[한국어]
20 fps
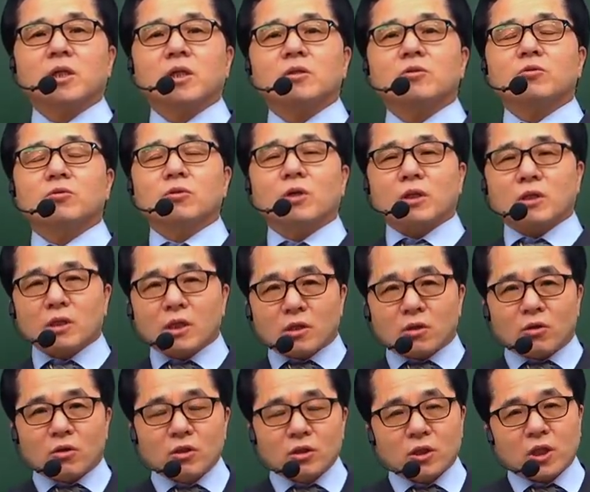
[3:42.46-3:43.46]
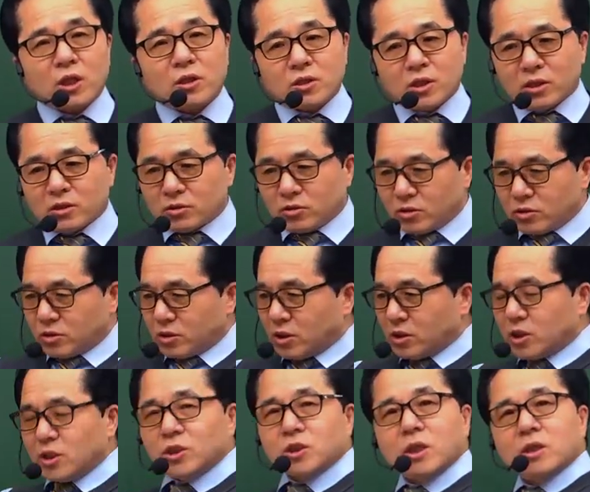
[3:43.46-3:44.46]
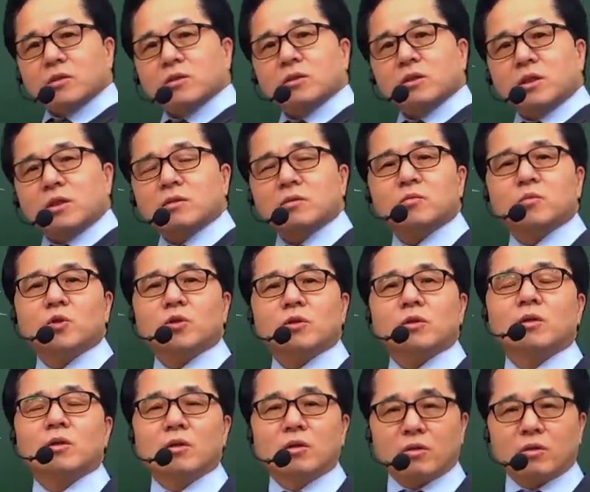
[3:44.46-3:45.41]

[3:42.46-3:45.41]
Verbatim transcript: 이론 강의가 거의 됐다는 전제. 2차는 그냥 뭐